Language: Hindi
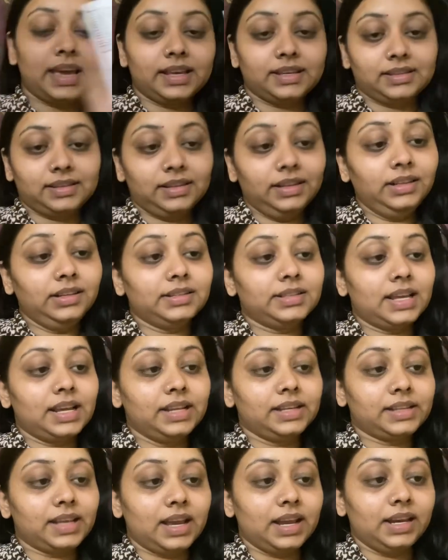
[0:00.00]
एसिड
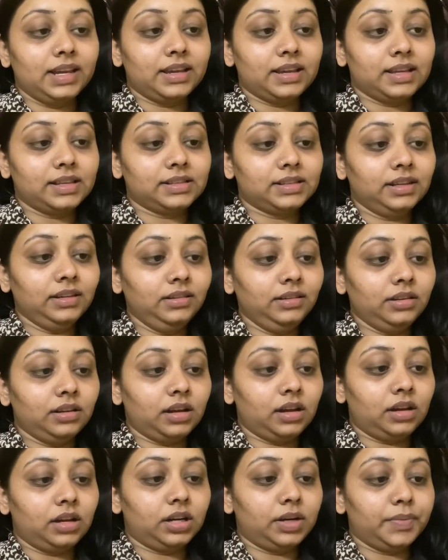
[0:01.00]
सेलिसाइलिक एसिड
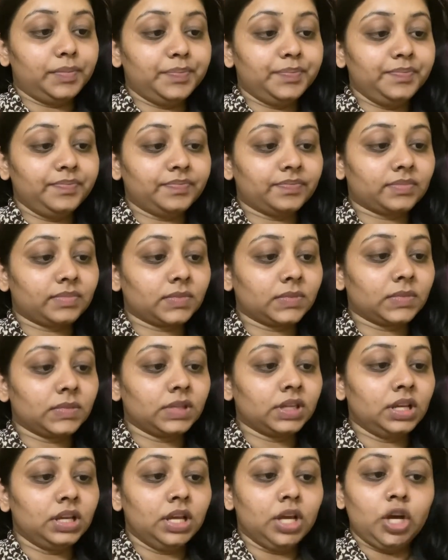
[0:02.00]

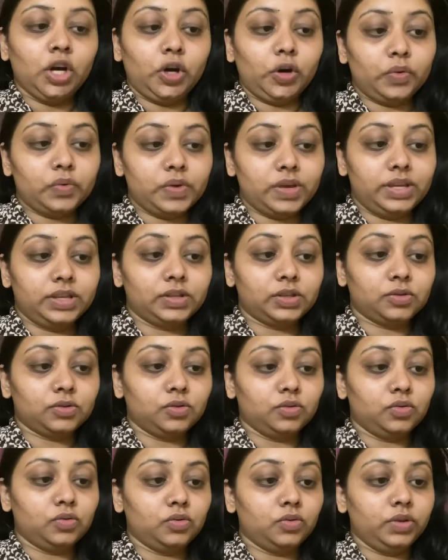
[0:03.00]
ओके सो
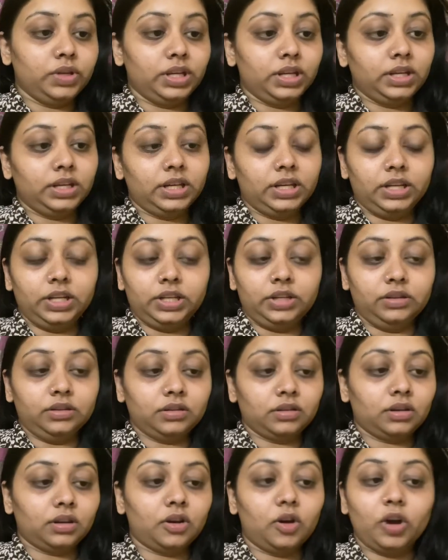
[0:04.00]
ये
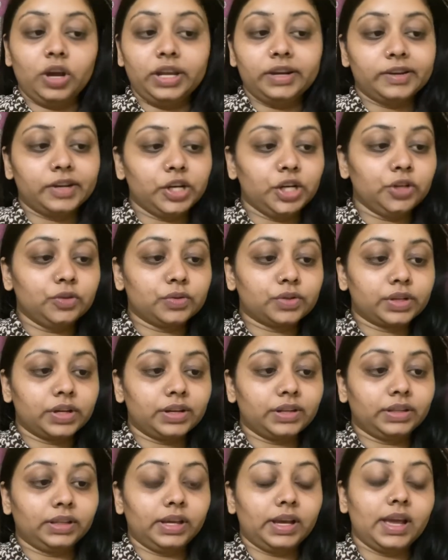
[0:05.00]
ऑयल रिड्यूस
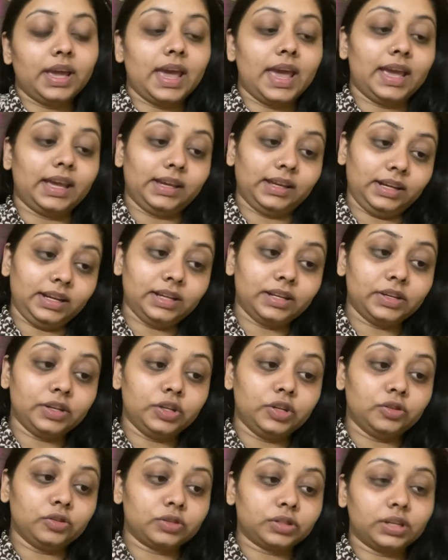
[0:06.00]
करता है एक्ने
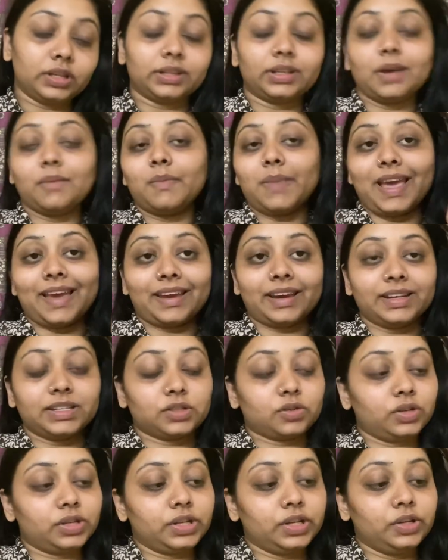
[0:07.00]
रिड्यूस करता है ब्लैक हेड्स
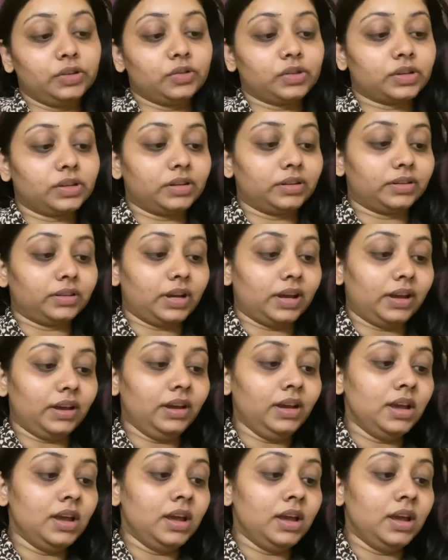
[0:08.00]
को रिड्यूस करता है